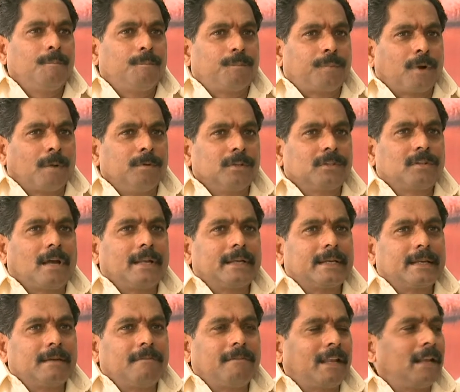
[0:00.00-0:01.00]

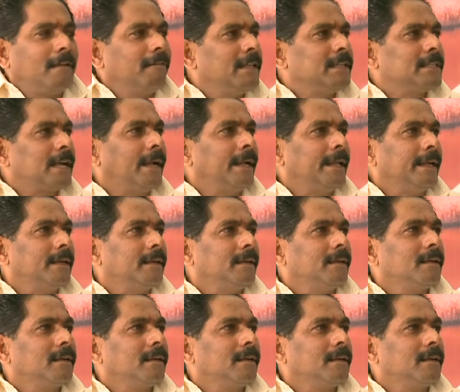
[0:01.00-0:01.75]
ప్రభుత్వానికి విన్నవించండి